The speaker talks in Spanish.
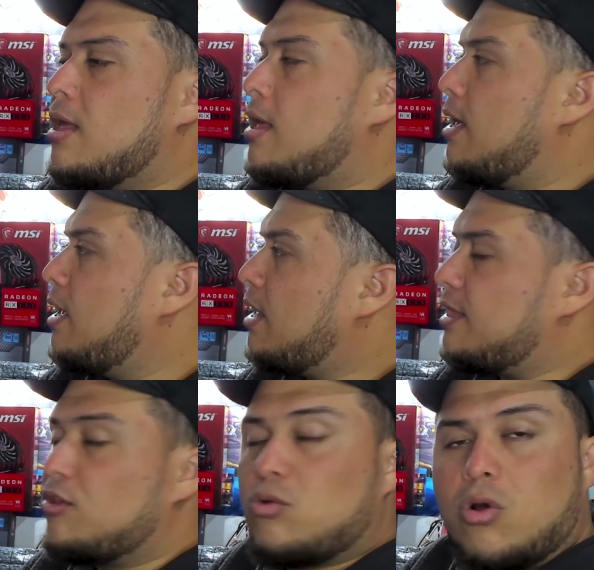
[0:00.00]
en, a
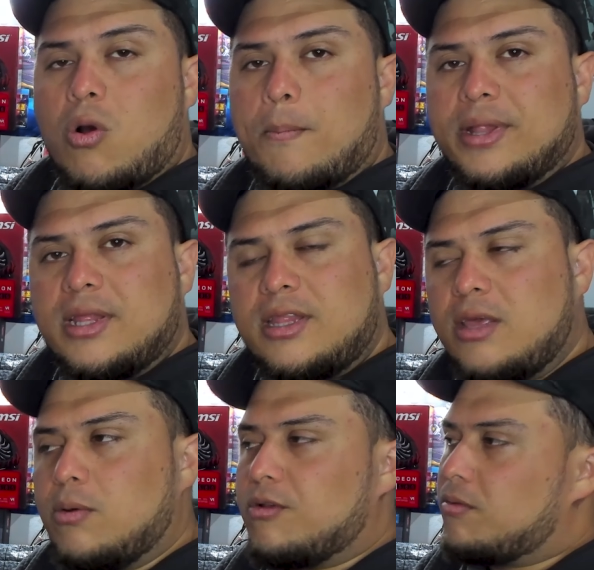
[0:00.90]
títulos
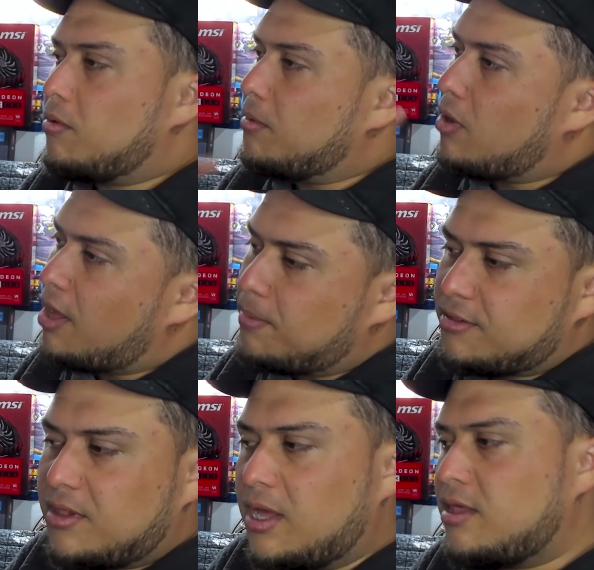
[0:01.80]
competitivos, por lo menos
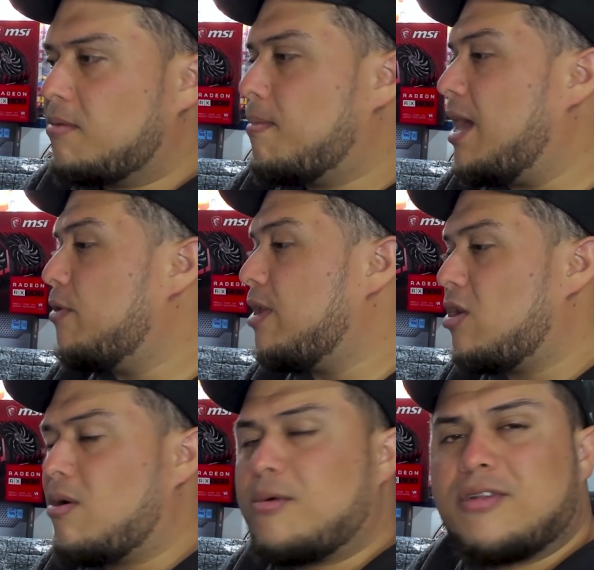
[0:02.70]
Apex Legends, Valorant,
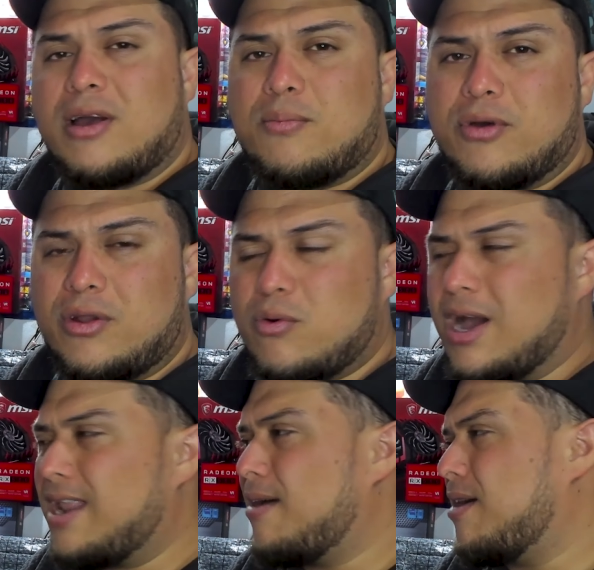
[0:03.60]
lo vamos a poder
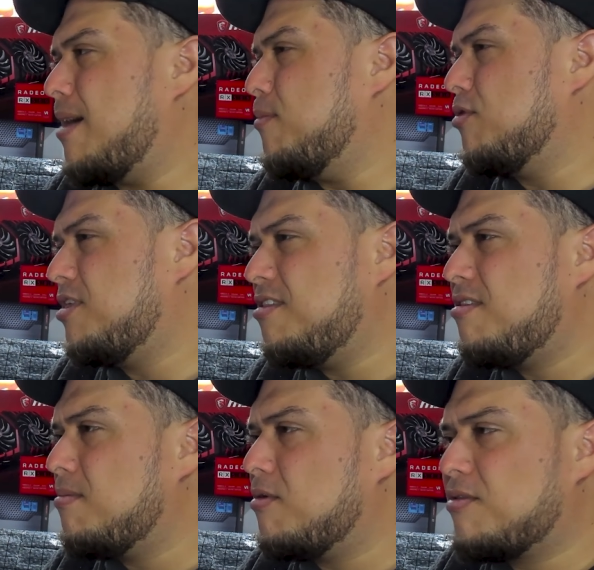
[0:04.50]
jugar a
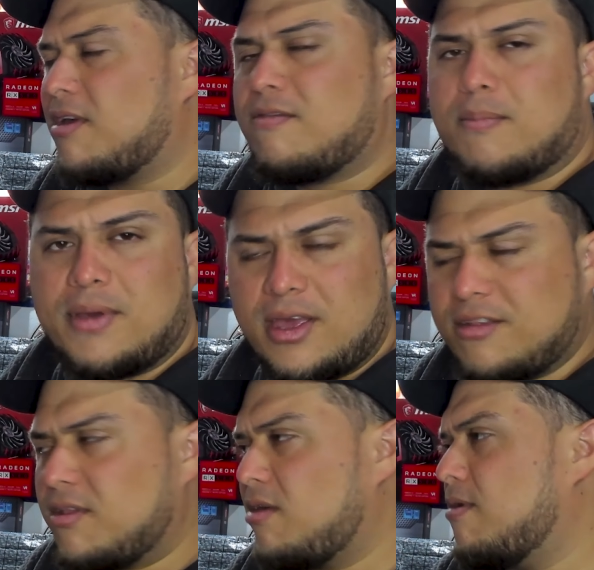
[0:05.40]
muchísimos
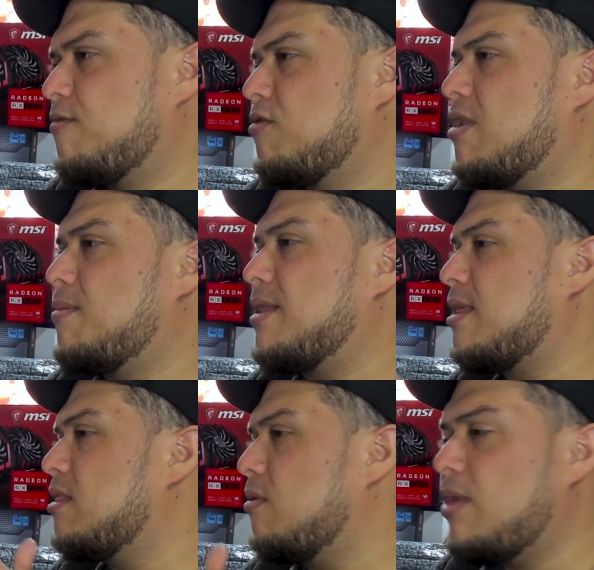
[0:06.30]
FPS y va a funcionar
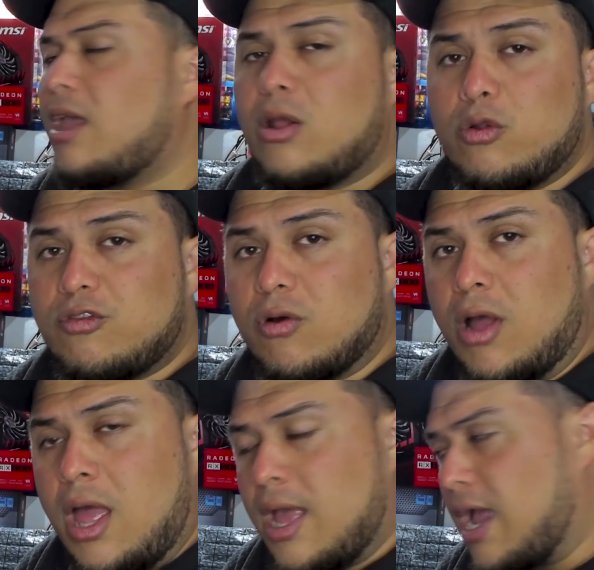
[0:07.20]
bastante bien. Incluso
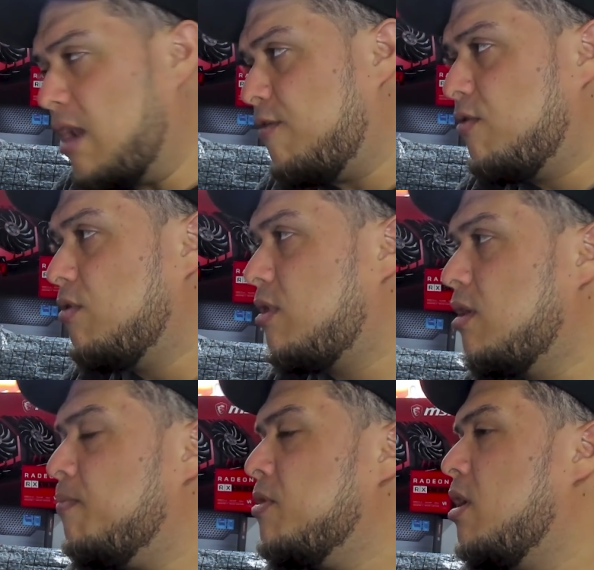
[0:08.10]
Call of
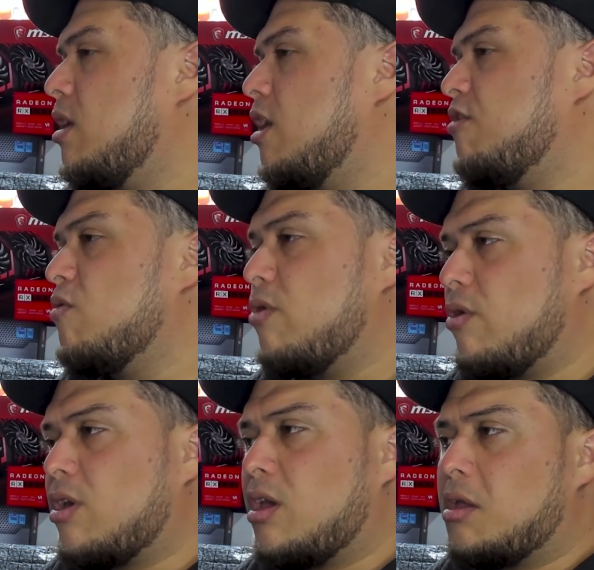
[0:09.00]
Duty es un
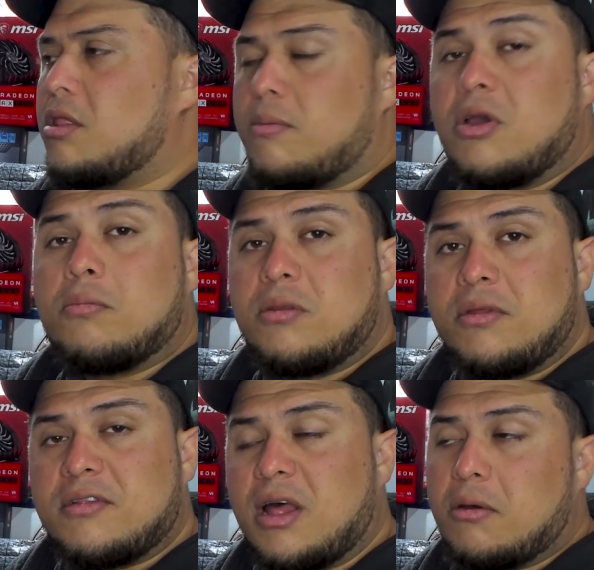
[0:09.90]
juego que está bien
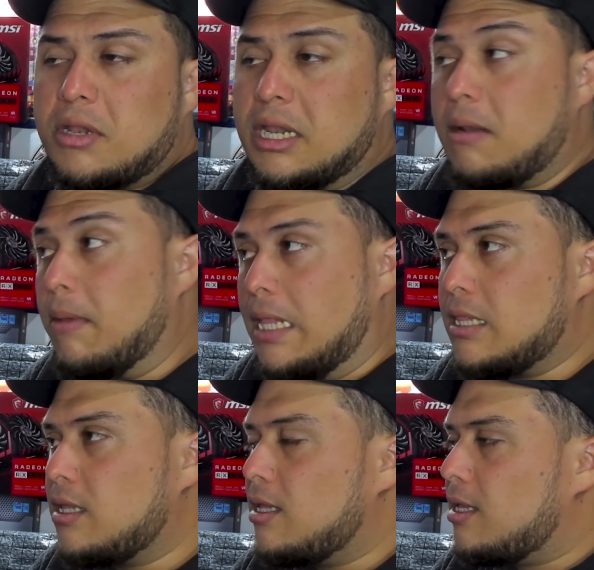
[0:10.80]
optimizado
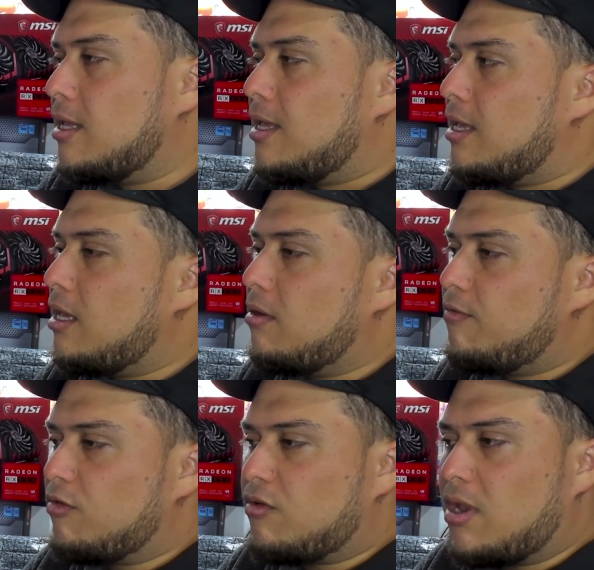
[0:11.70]
generalmente y
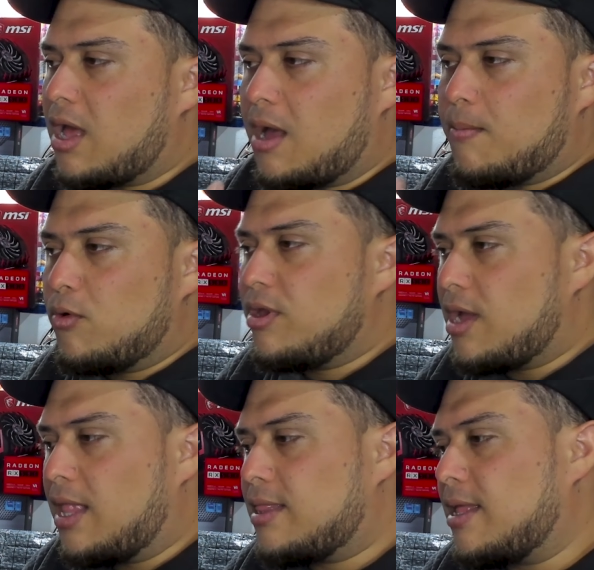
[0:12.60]
funciona a muy
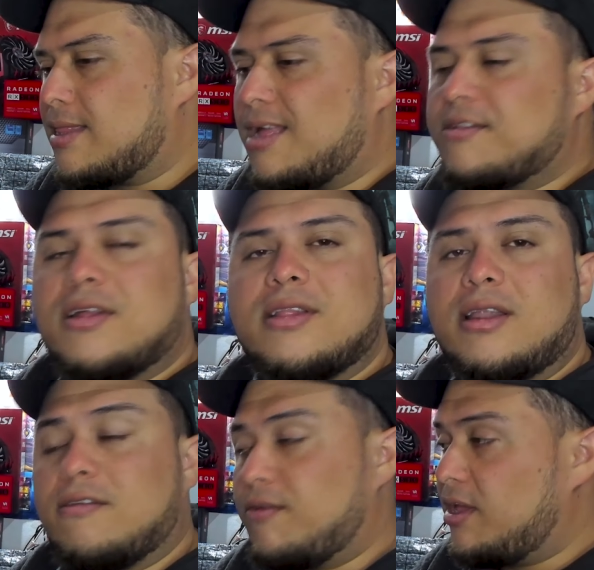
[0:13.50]
alta tasa de
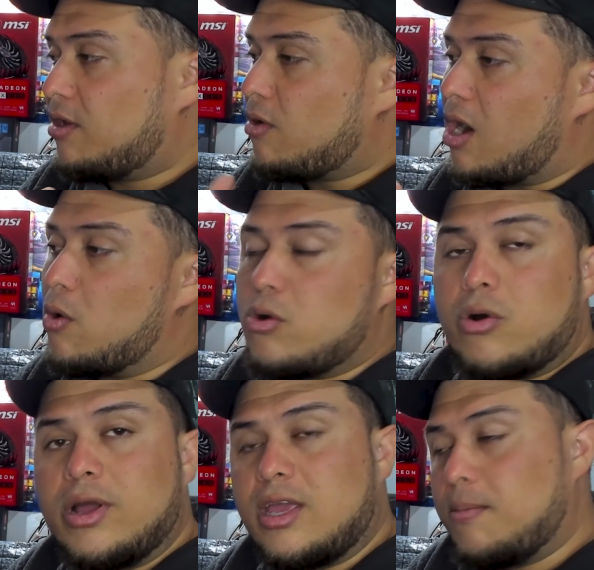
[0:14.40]
refresco, aún
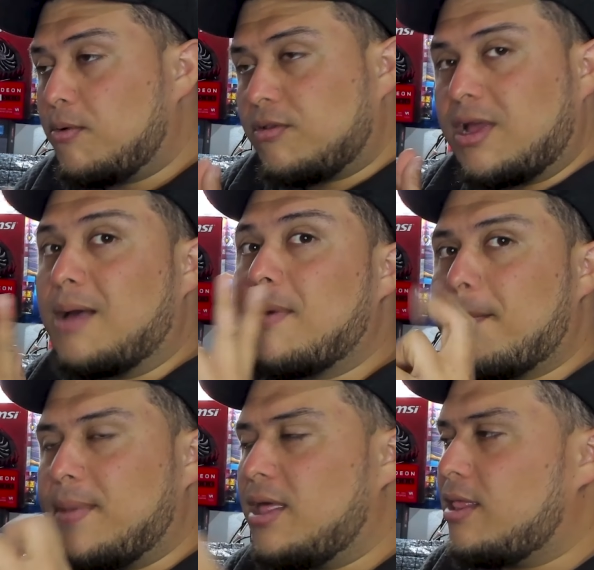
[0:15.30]
con equipos de gama
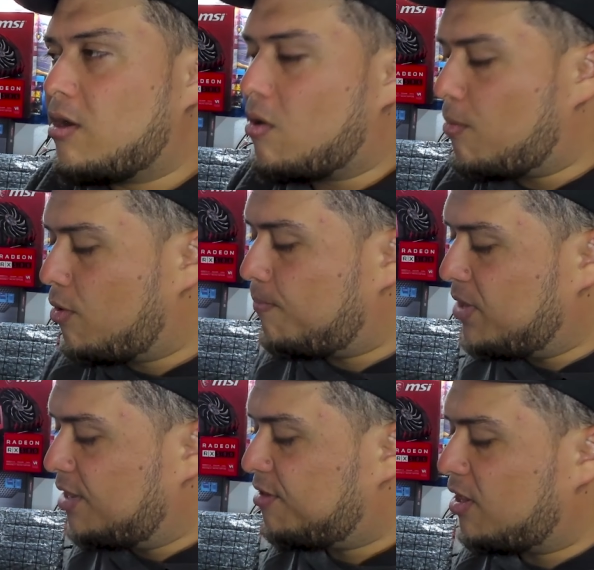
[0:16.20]
media como
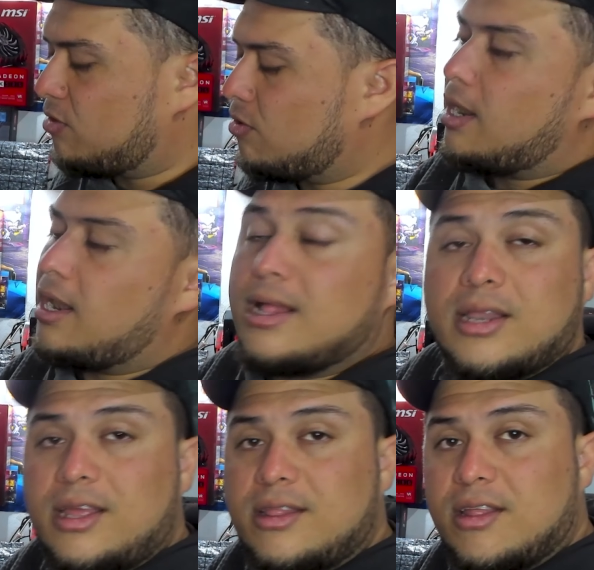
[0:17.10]
viene siendo la
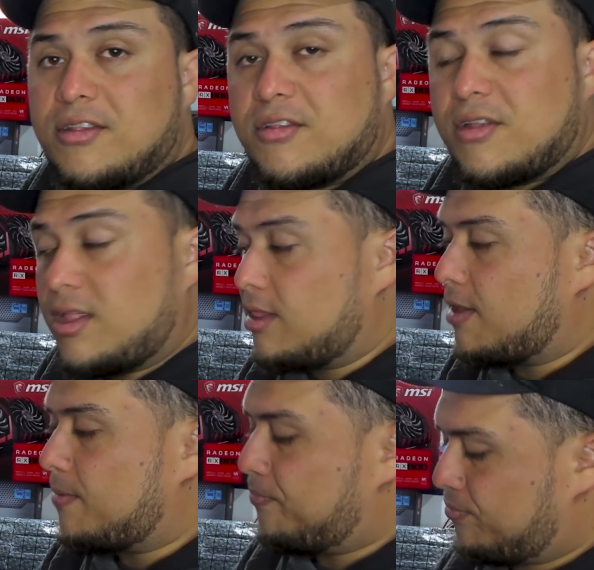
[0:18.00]

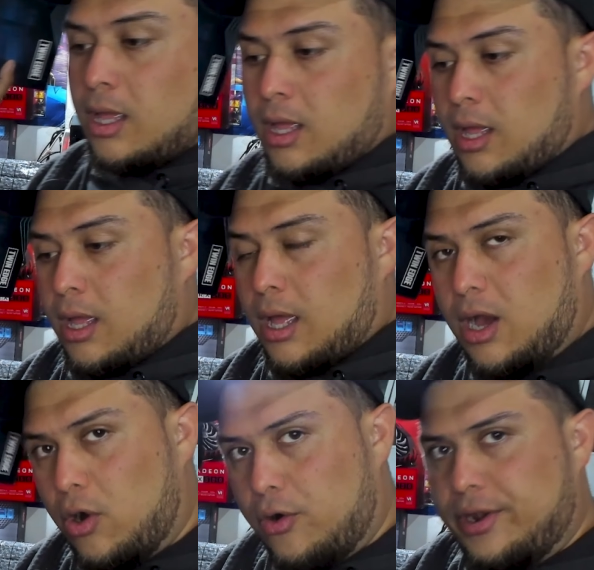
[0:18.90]
3060.
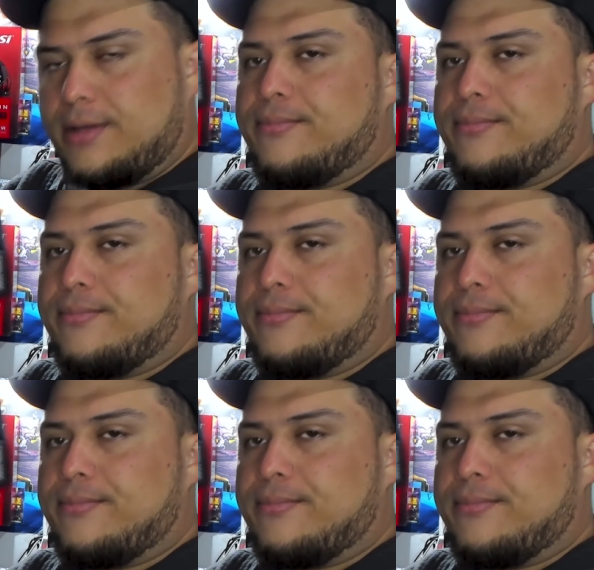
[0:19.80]
Ahora,